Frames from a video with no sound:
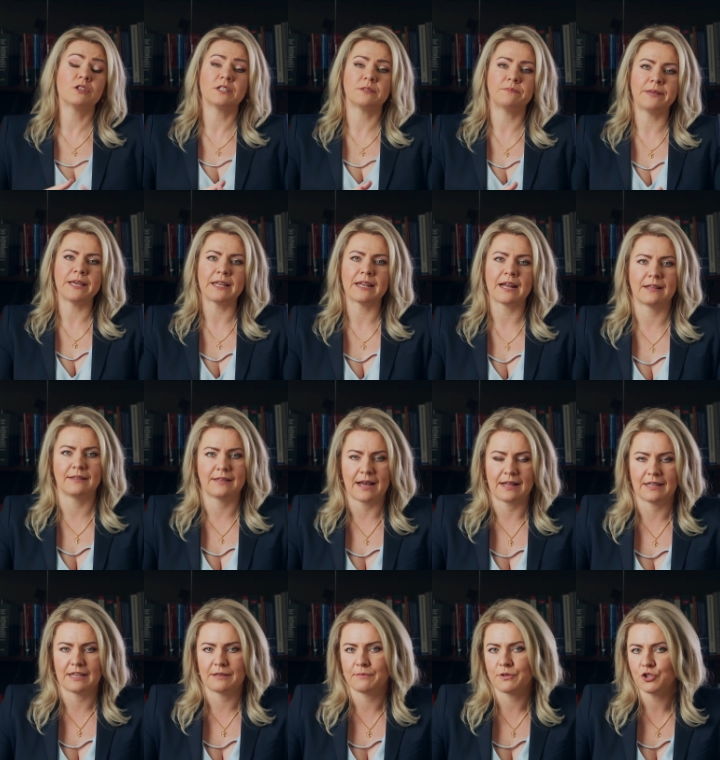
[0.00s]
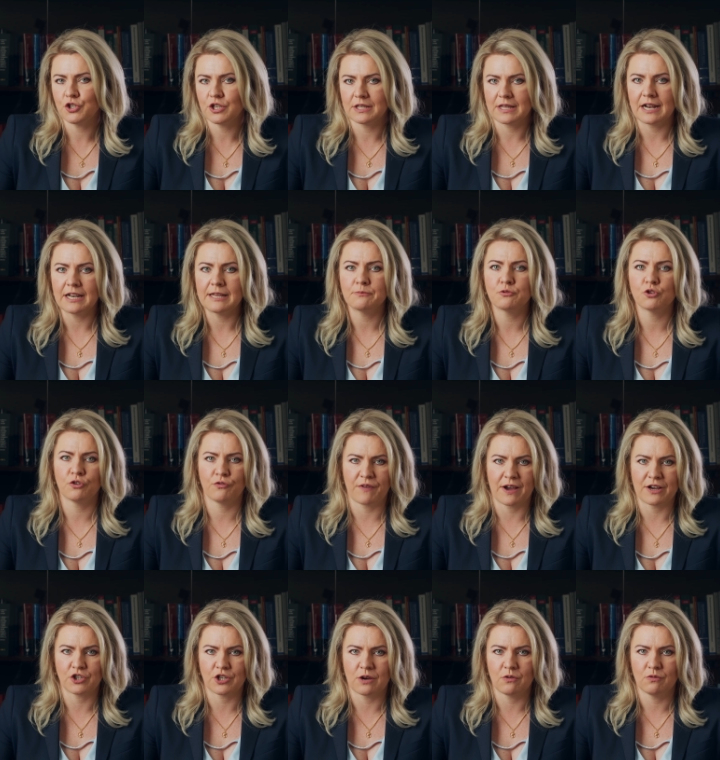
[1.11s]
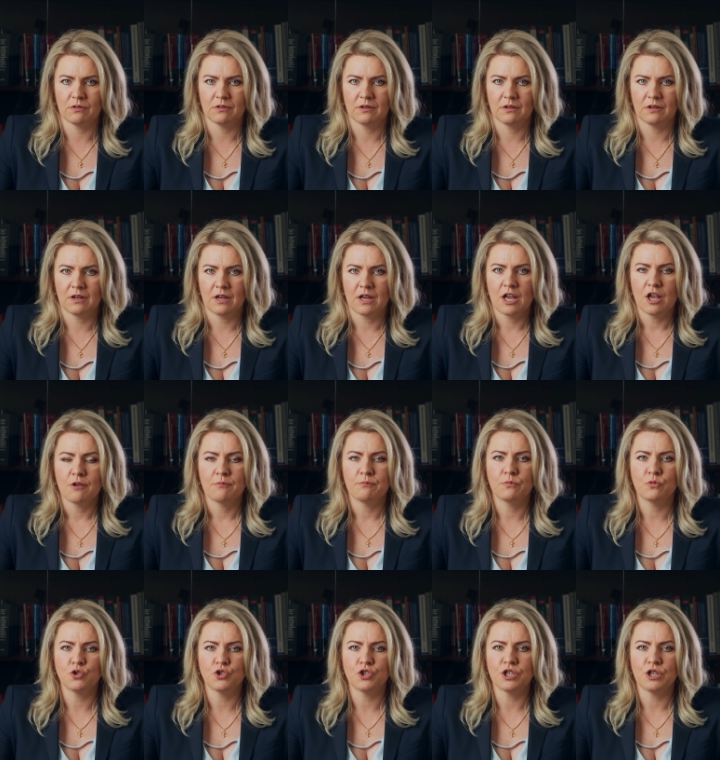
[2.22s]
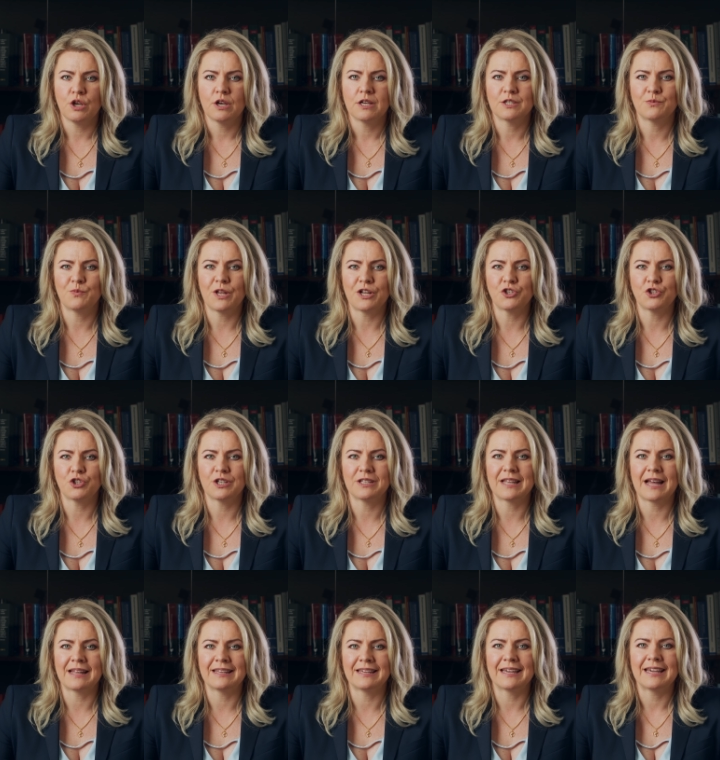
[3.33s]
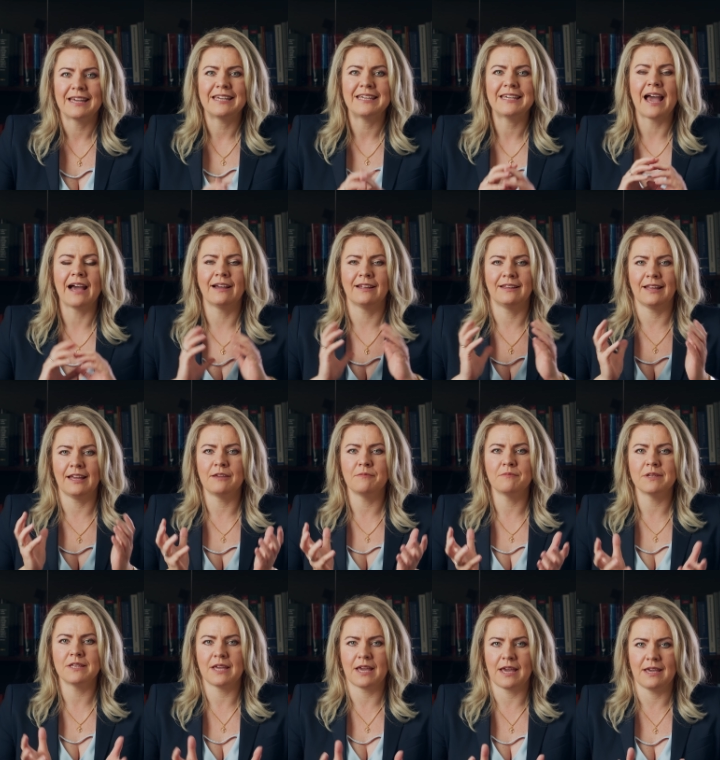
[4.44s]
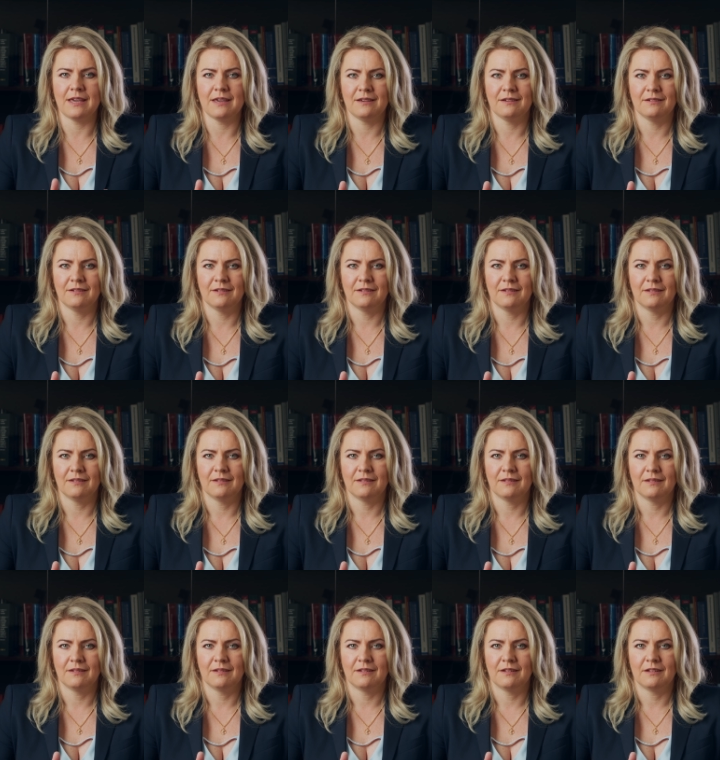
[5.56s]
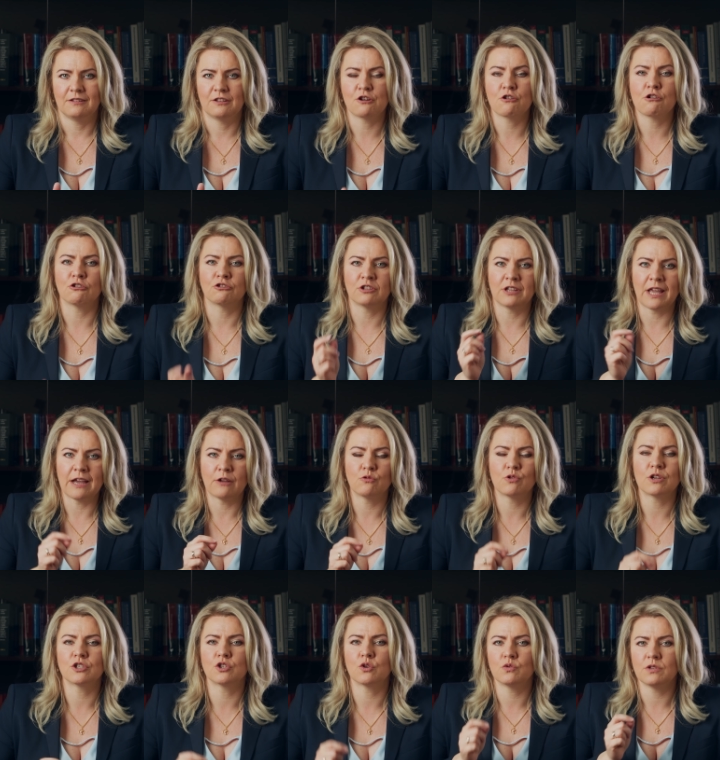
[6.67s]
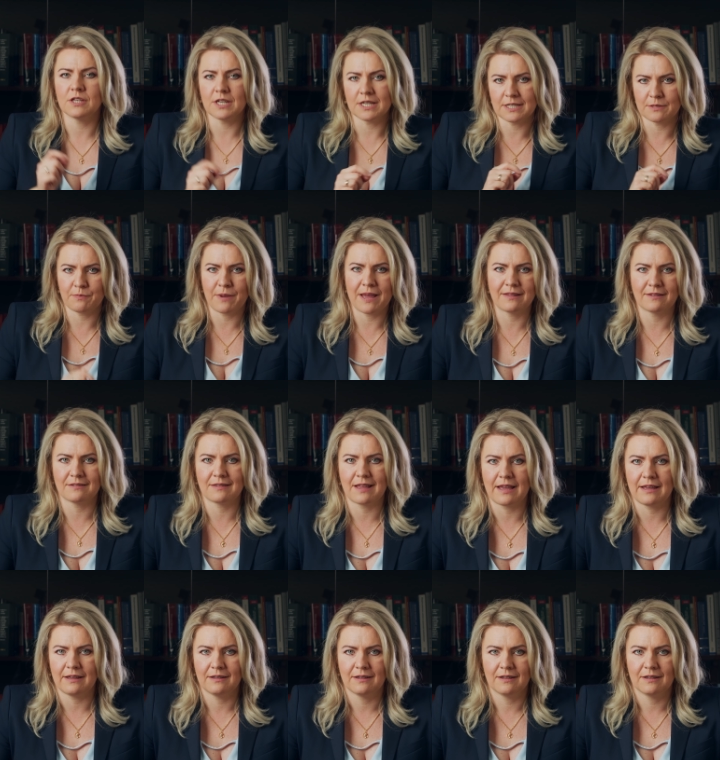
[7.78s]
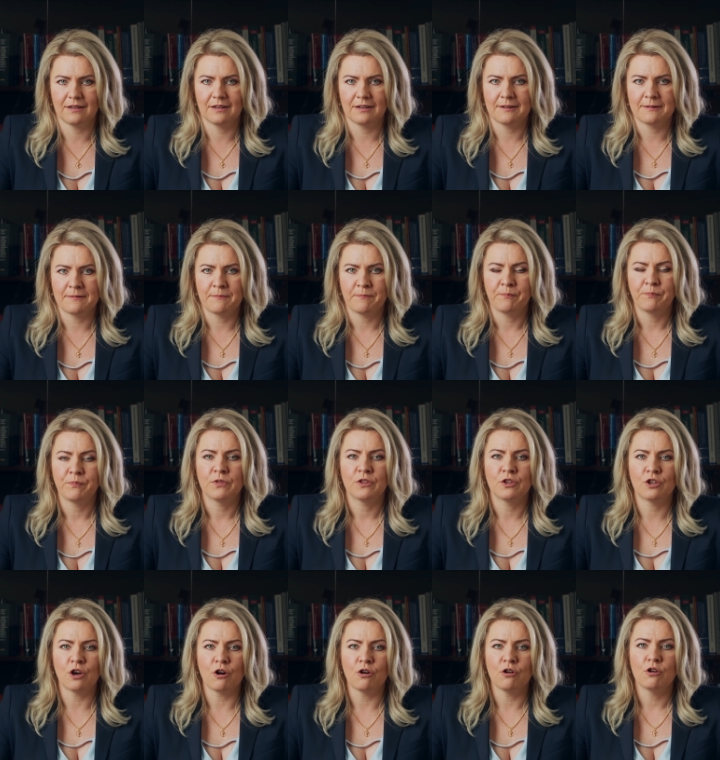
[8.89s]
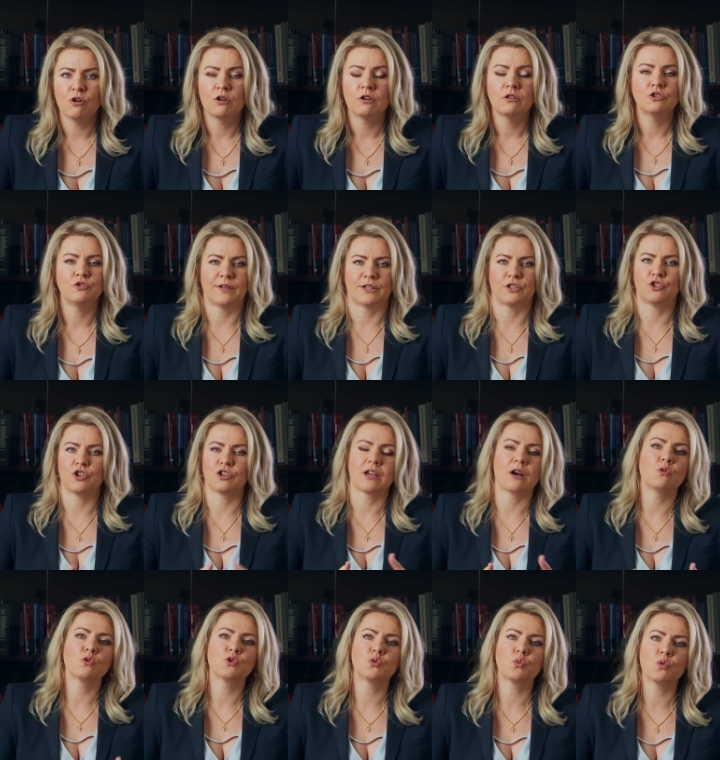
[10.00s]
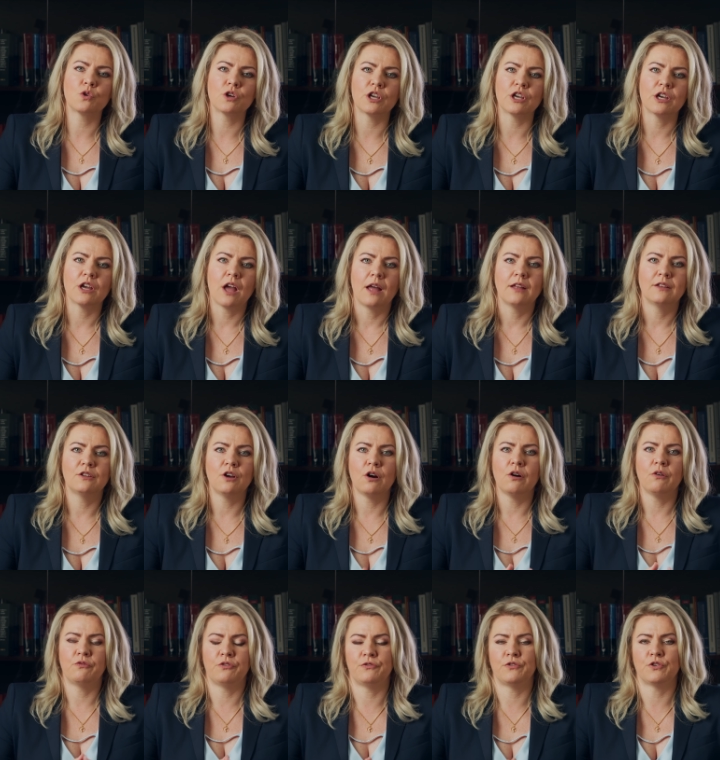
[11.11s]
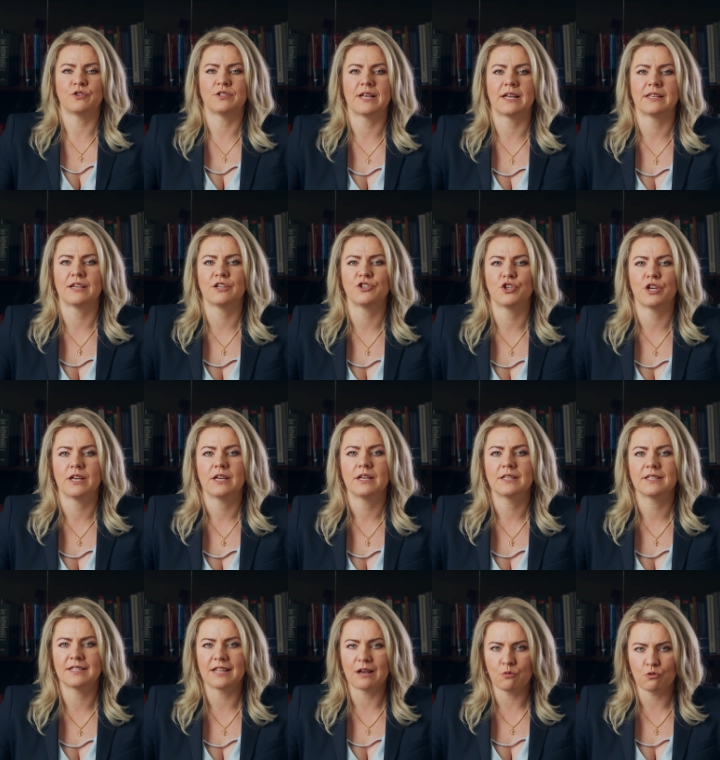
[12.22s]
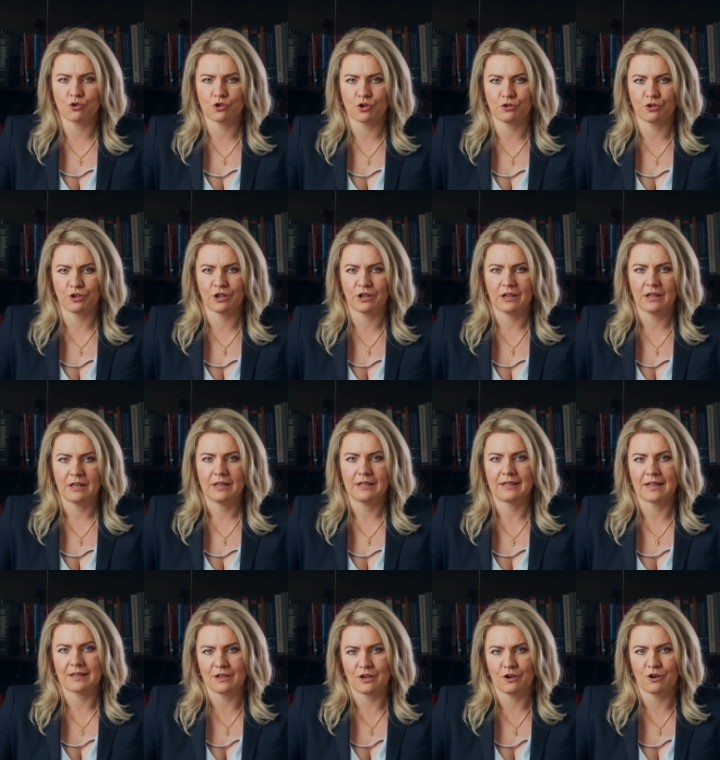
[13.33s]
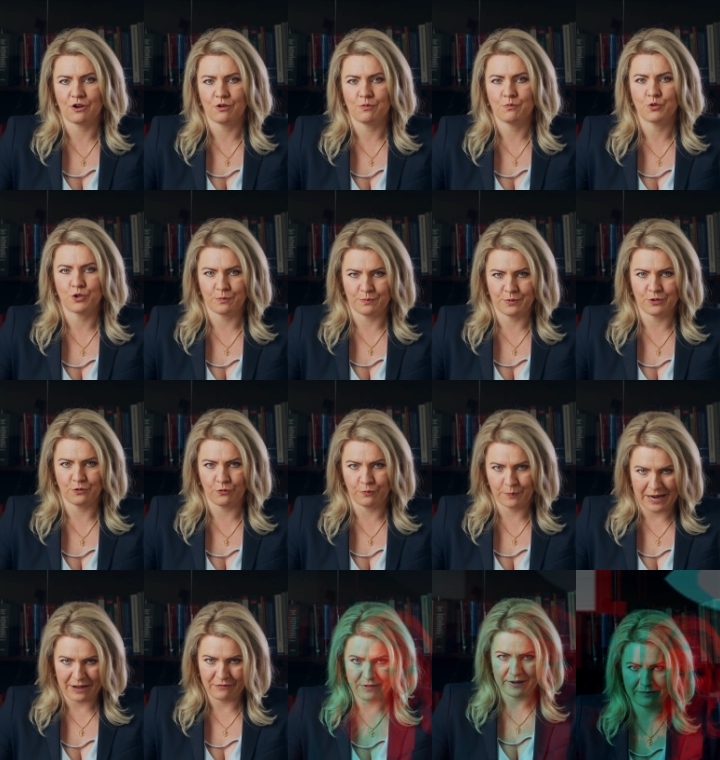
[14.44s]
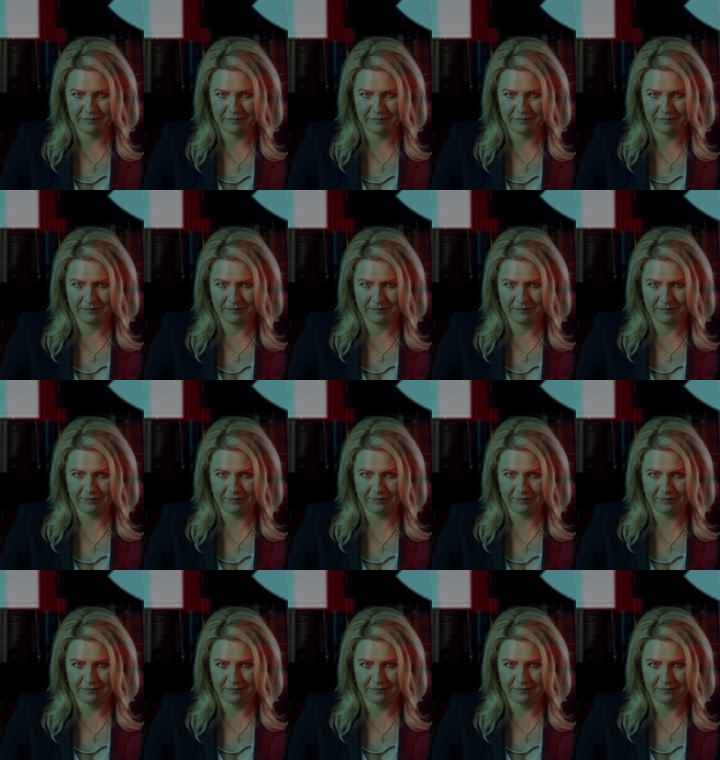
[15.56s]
zbiera dane i będzie je dalej przetwarzał, musi zbierać tych danych jak najmniej, tylko te, które są niezbędne do świadczenia usługi, do wywiązania się z nałożonych na niego przepisów prawa.